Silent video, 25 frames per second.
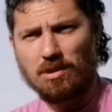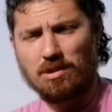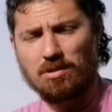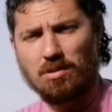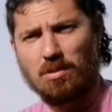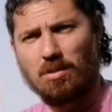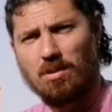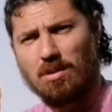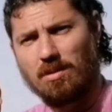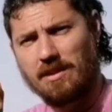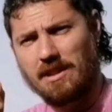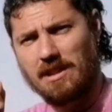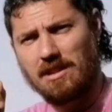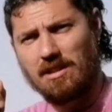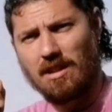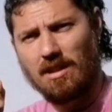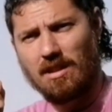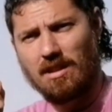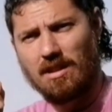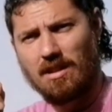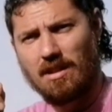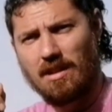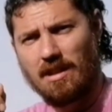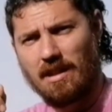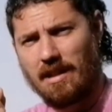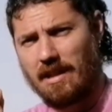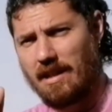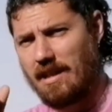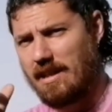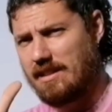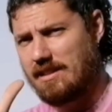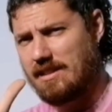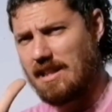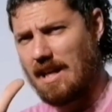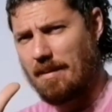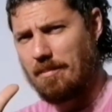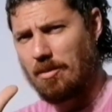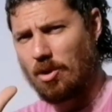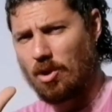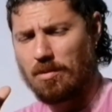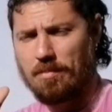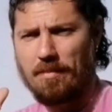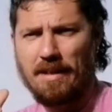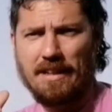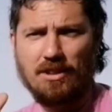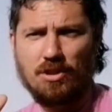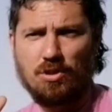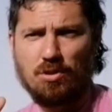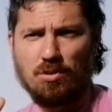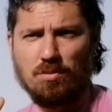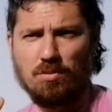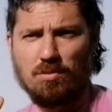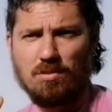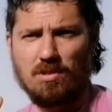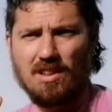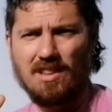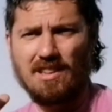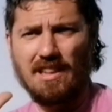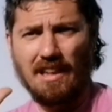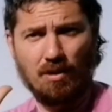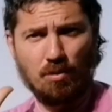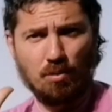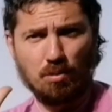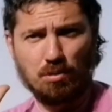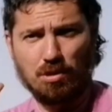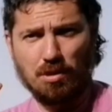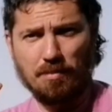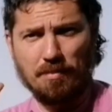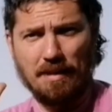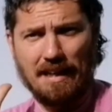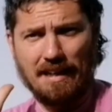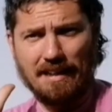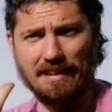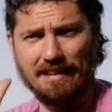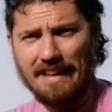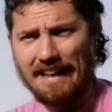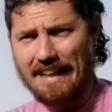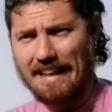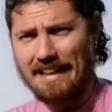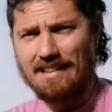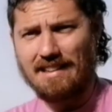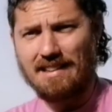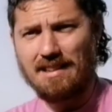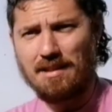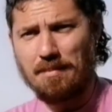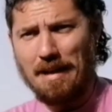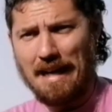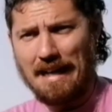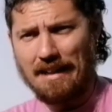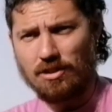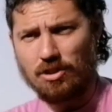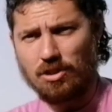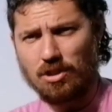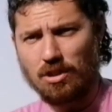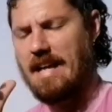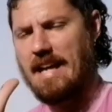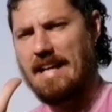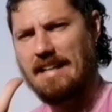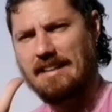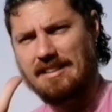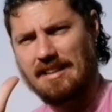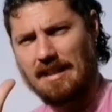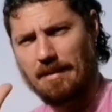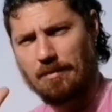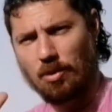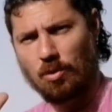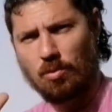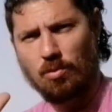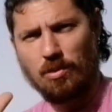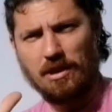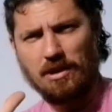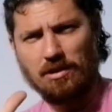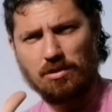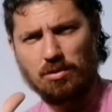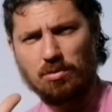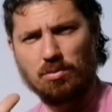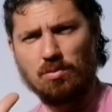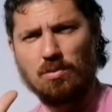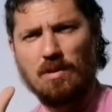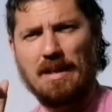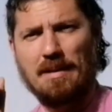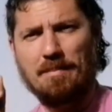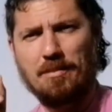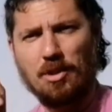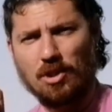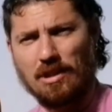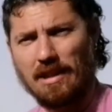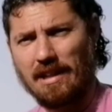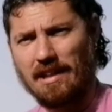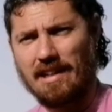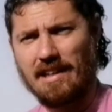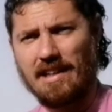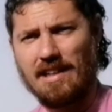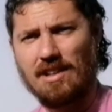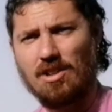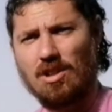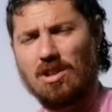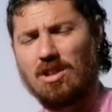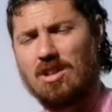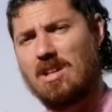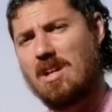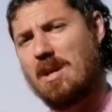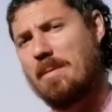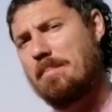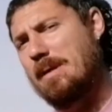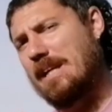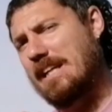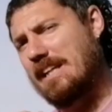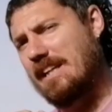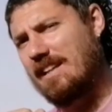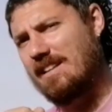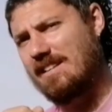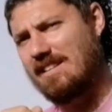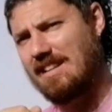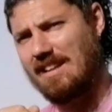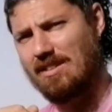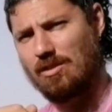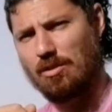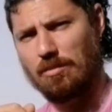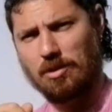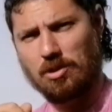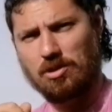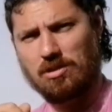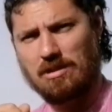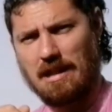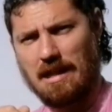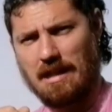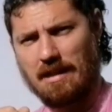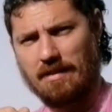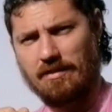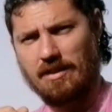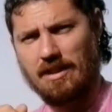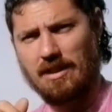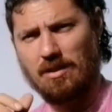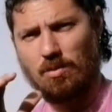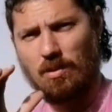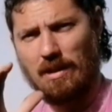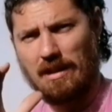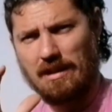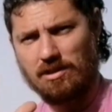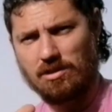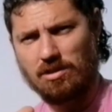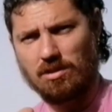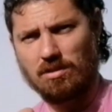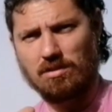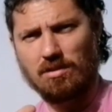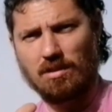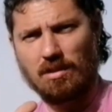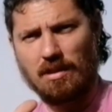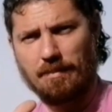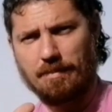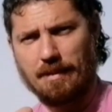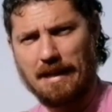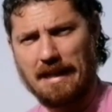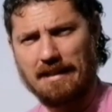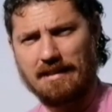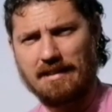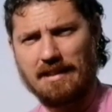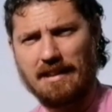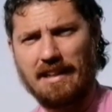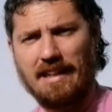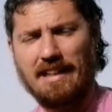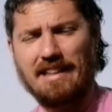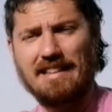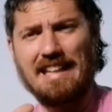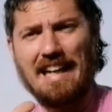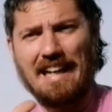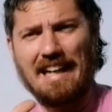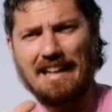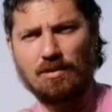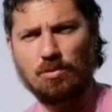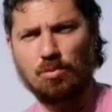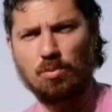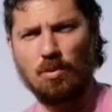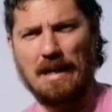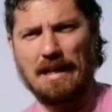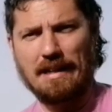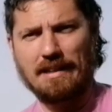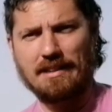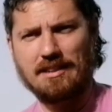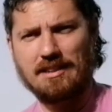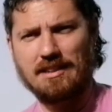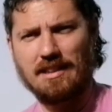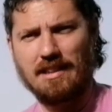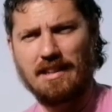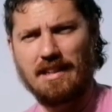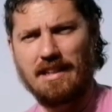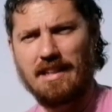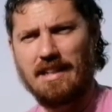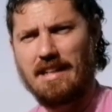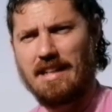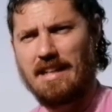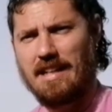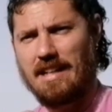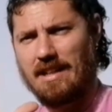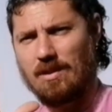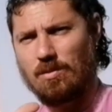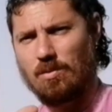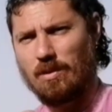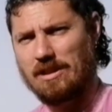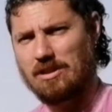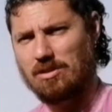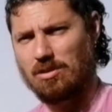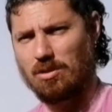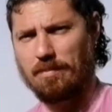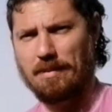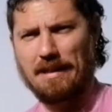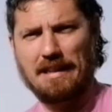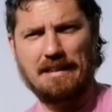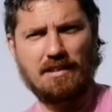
in questo nuovo video. Siamo ormai giunti nell'ultima decade di maggio e siamo qui su al mio terreno perché intendo mostrarvi quali sono le pratiche da attuarsi in questo